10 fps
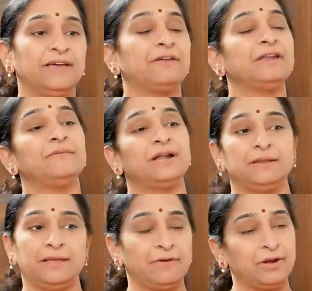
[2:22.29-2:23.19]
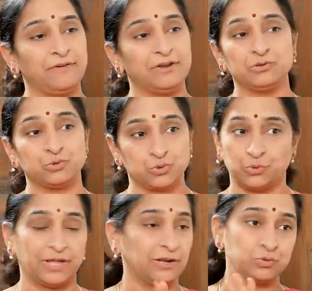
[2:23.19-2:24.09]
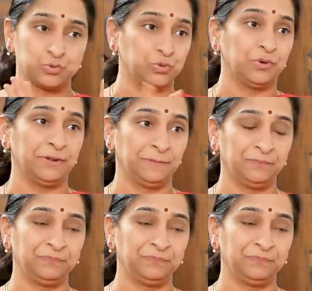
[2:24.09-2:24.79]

ఎవరిని వాళ్ళని ఎవరు ఎవరిని చూసుకుంటారో చూసుకోండి